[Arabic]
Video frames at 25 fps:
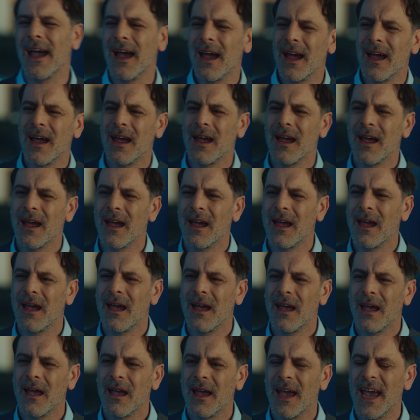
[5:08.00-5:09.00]
بقى
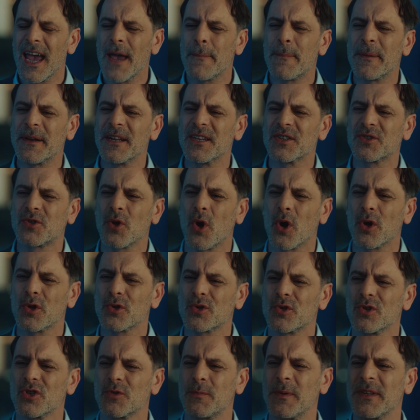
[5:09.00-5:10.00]
كلكن مناح
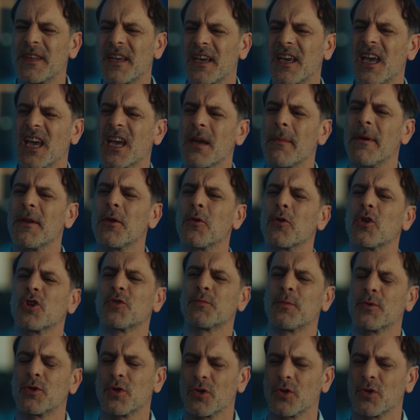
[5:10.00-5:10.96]
وصادقين وانا الوحيد يلي ما